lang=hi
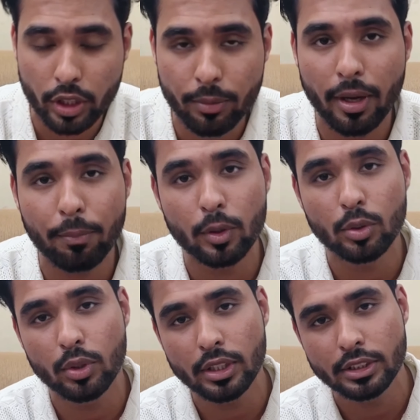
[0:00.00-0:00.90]
कि मैं आपको
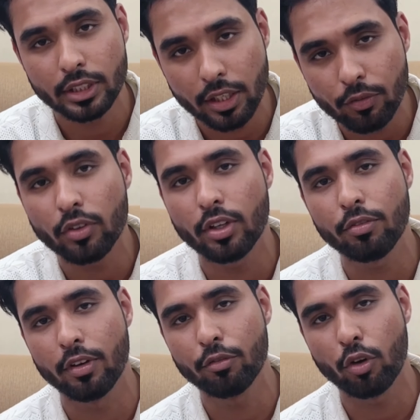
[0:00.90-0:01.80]
दूंगा सिर्फ और
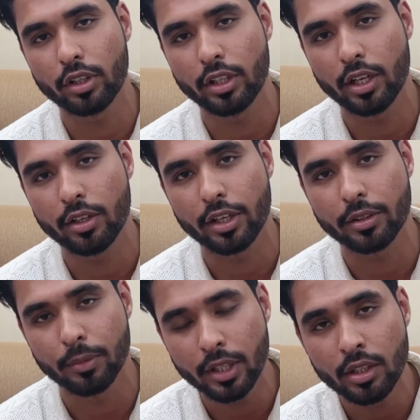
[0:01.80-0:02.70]
सिर्फ 149
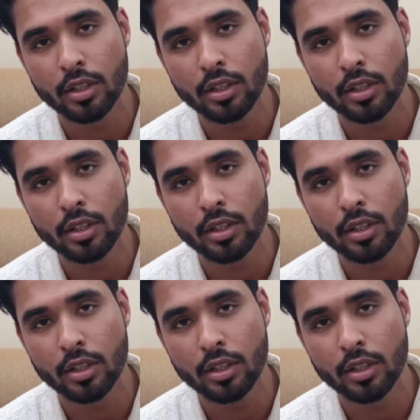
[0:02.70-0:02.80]
रेट में